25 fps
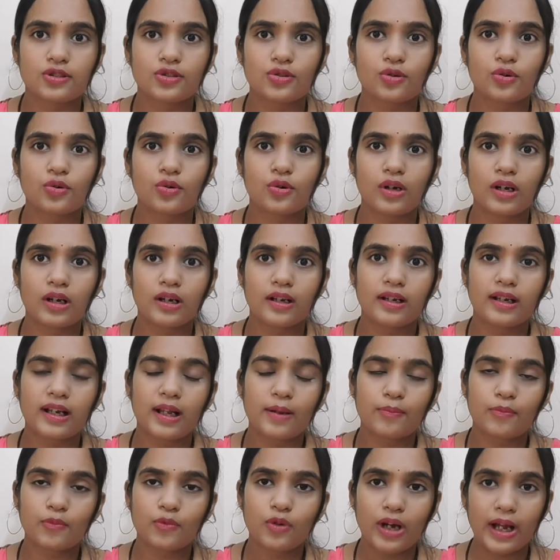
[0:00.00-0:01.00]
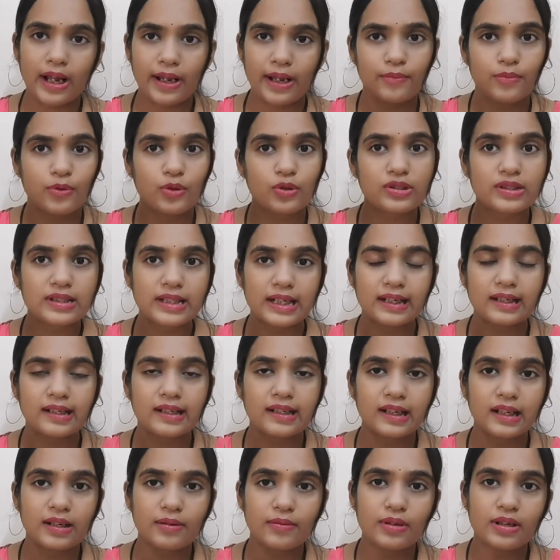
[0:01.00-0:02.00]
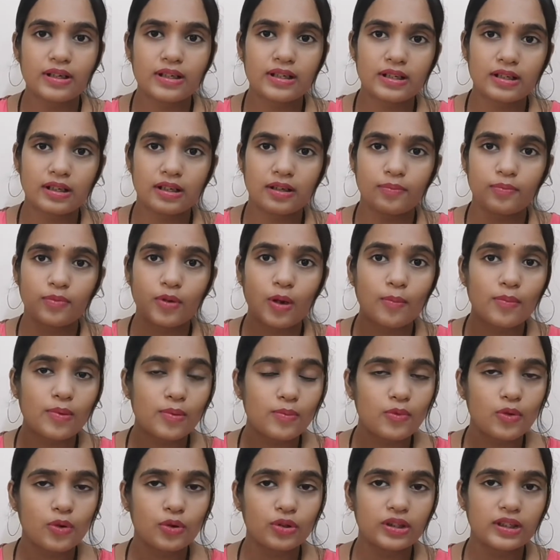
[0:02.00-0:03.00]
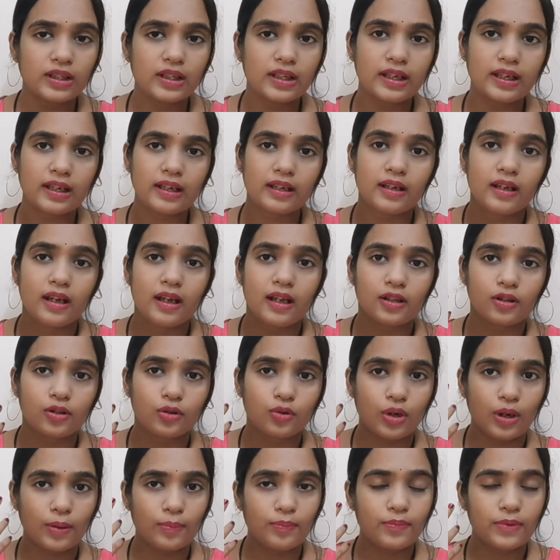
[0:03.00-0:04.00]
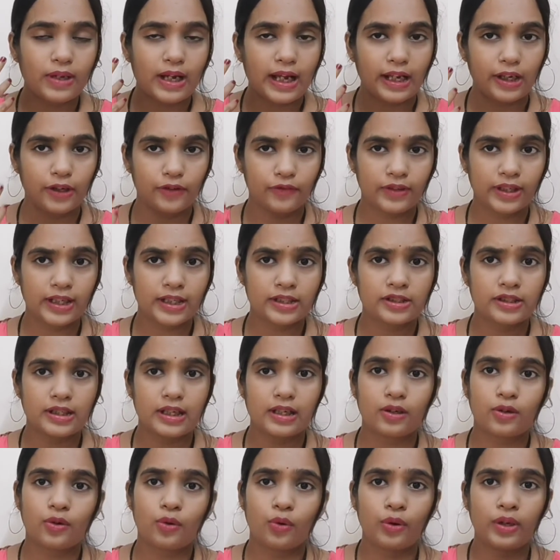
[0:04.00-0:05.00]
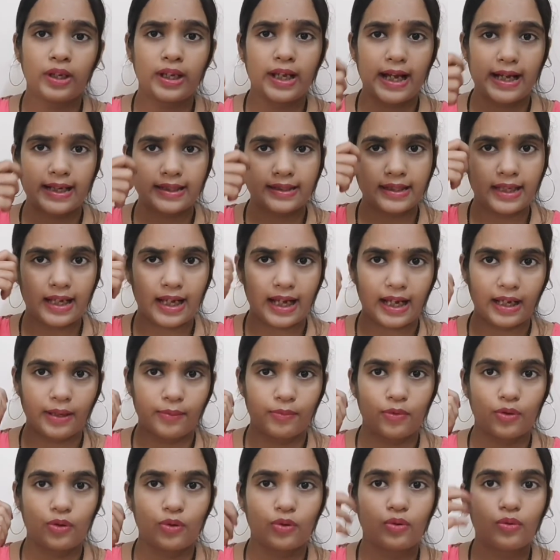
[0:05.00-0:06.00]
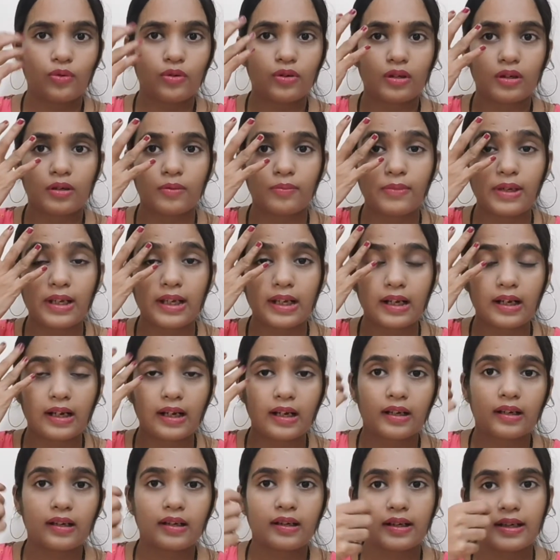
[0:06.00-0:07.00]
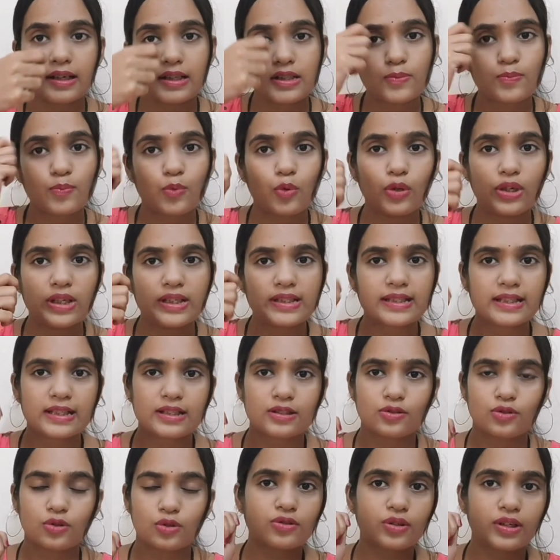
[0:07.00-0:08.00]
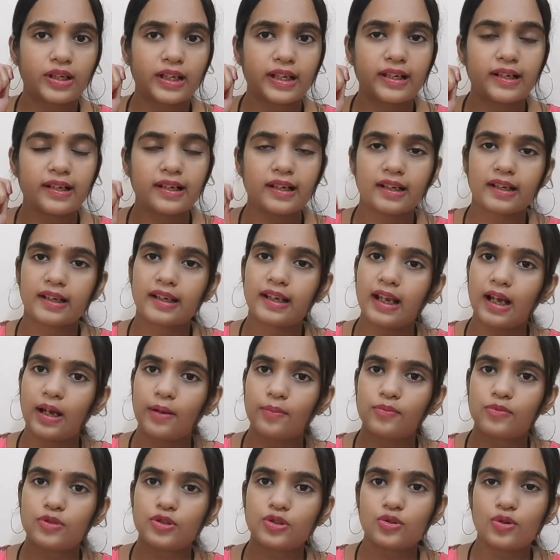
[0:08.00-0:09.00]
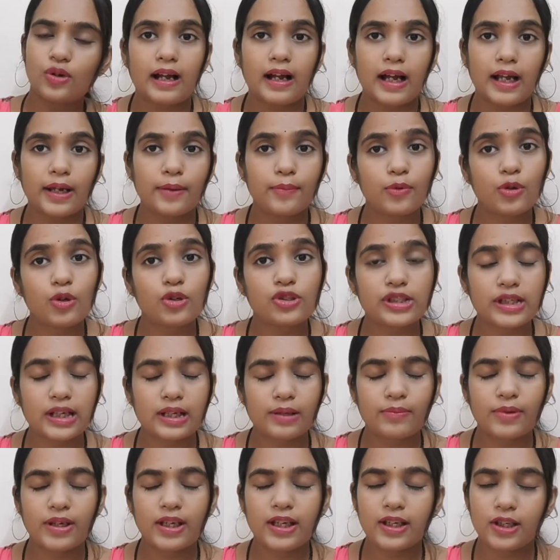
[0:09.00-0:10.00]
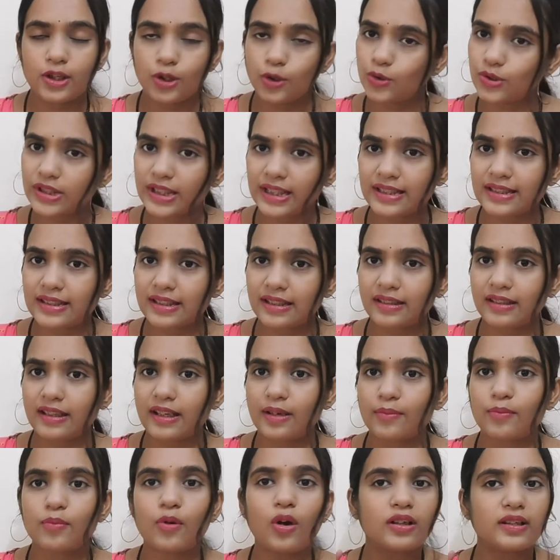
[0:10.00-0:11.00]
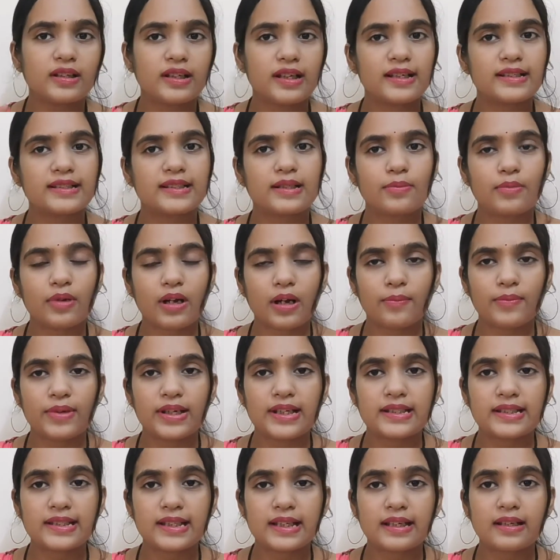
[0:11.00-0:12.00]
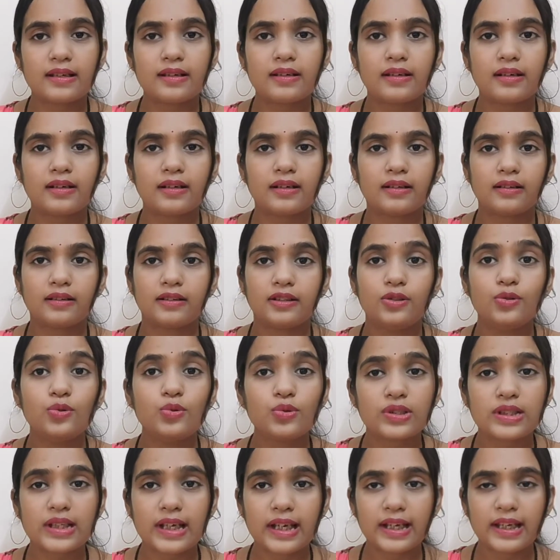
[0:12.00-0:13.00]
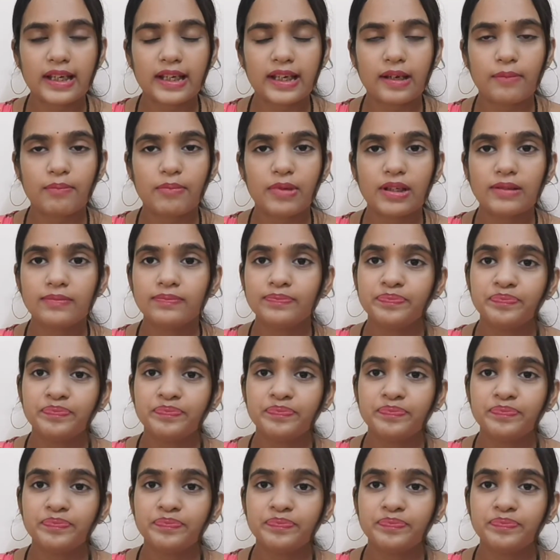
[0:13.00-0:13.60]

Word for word: सो अगर आपको आईब्रो सेट करने में प्रॉब्लम होती है तो आप एलोवेरा जेल को ही आईब्रो में लगा करके इस पुली से इसको ठीक करके आप उसको आईब्रो जेल भी यूज़ कर सकते हैं बहुत ही अमेजिंग यूज़ है ये भी